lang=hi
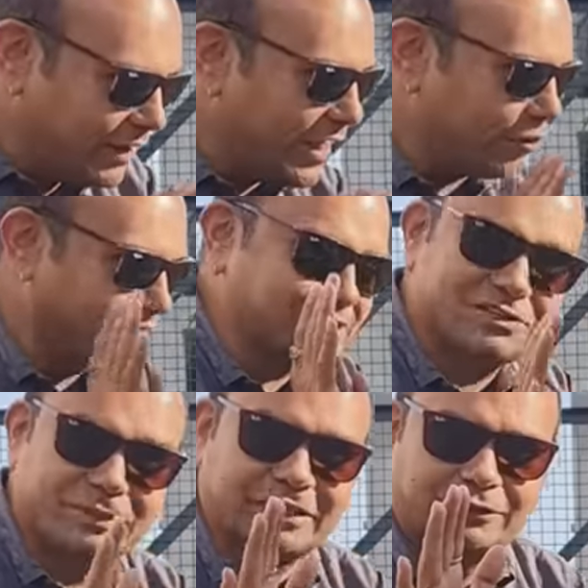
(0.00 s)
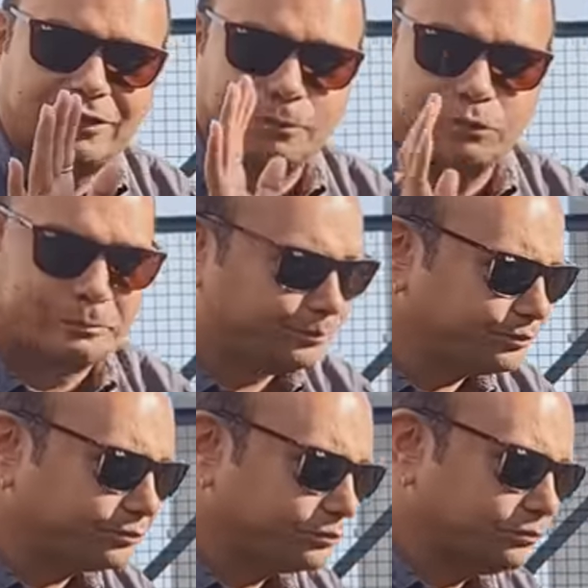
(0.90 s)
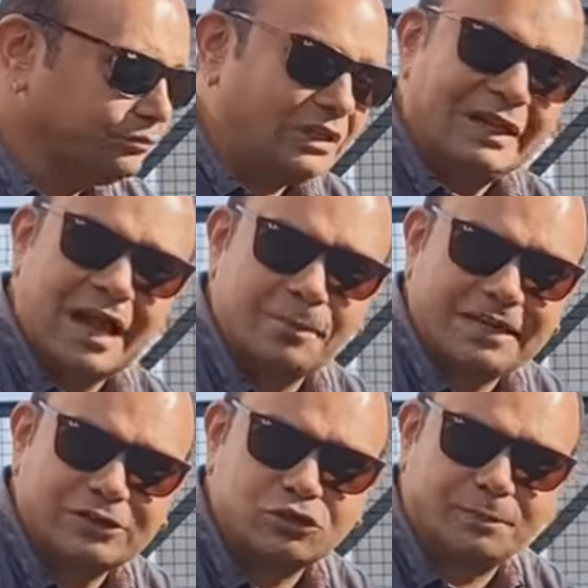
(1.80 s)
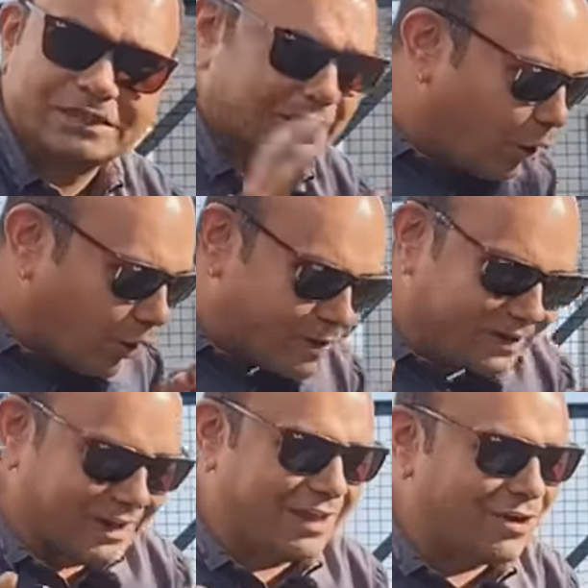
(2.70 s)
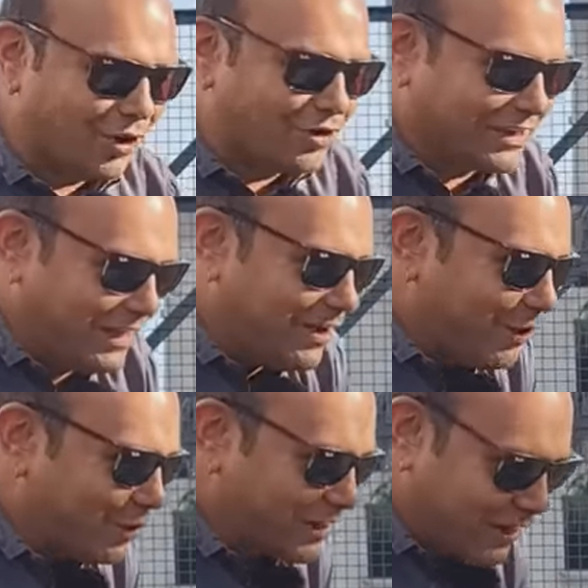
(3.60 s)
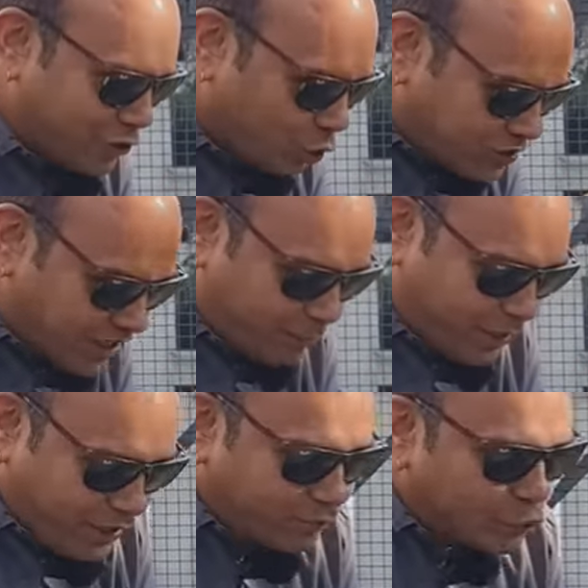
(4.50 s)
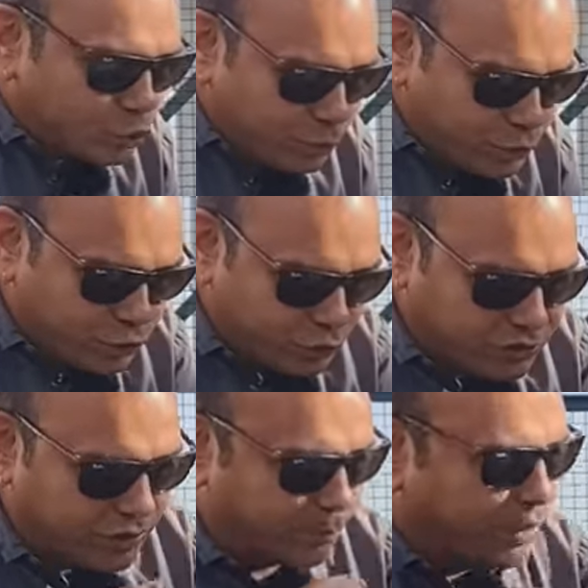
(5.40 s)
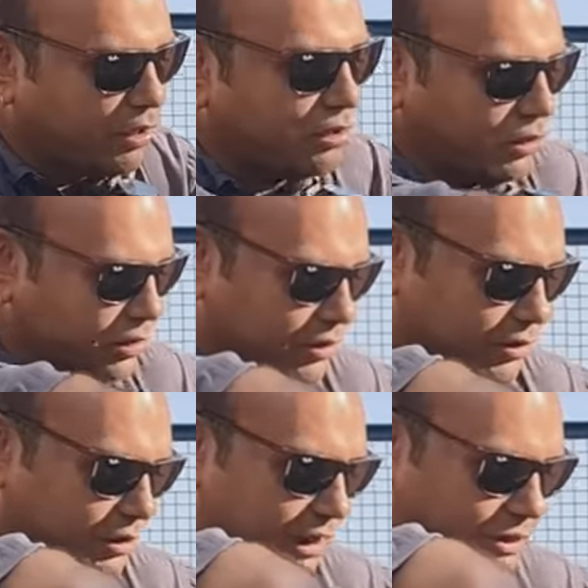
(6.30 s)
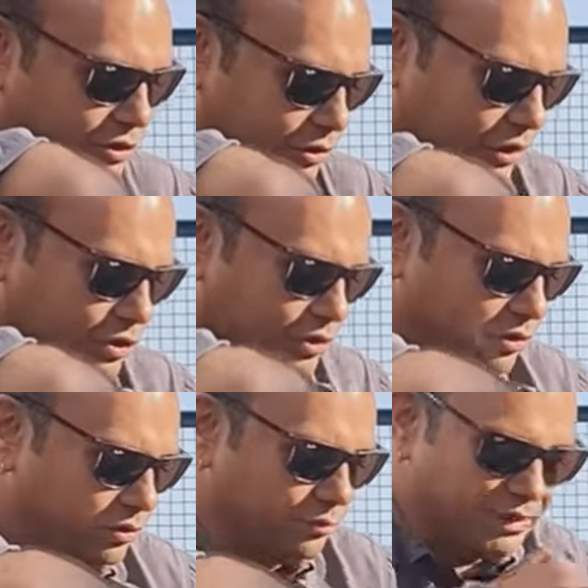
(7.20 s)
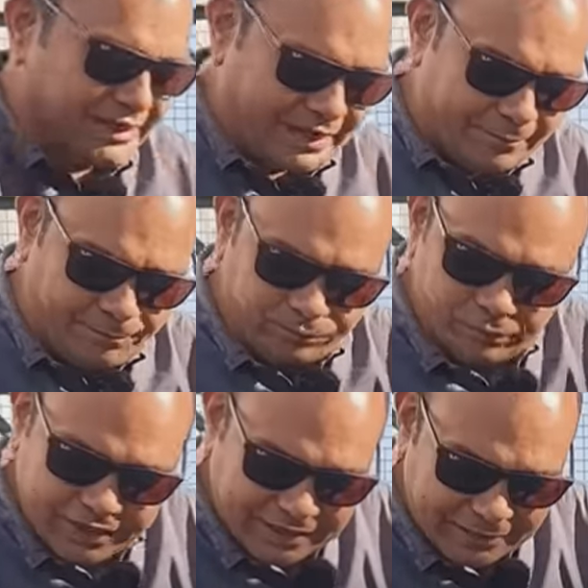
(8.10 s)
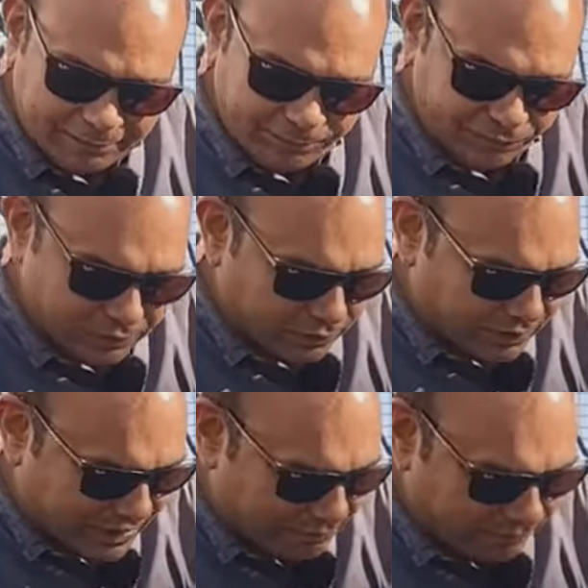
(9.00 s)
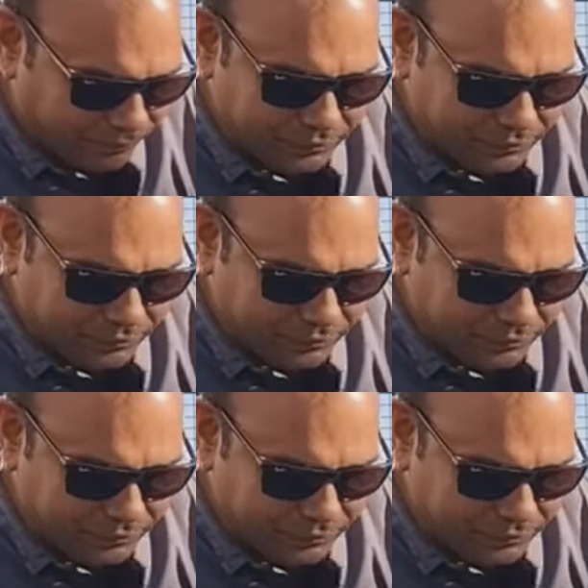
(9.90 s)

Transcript: एक और चीज़ बताता हूँ आपको अब ये जो बच्चा ओके ओके ओके नो जंपिंग बडी नो जंपिंग अच्छा अच्छा बडी कम बडी कम कम